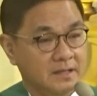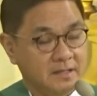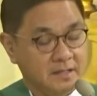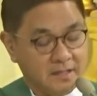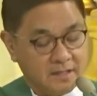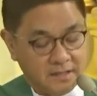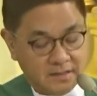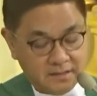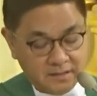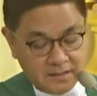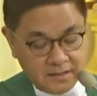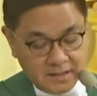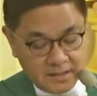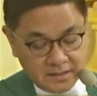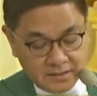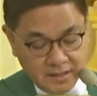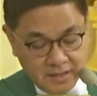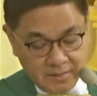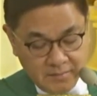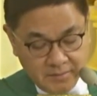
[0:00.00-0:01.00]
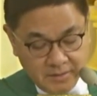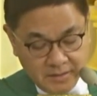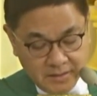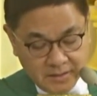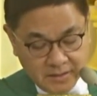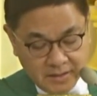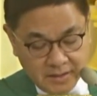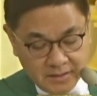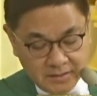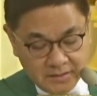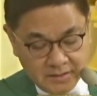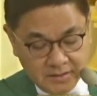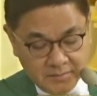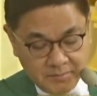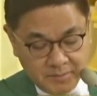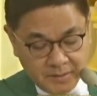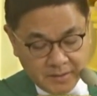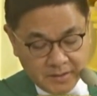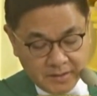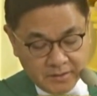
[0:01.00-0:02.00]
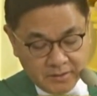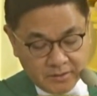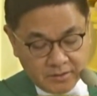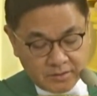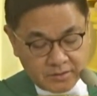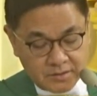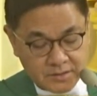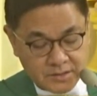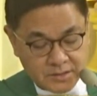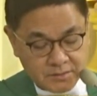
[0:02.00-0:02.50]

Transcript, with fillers: Kaya itinatama ng ating Panginoong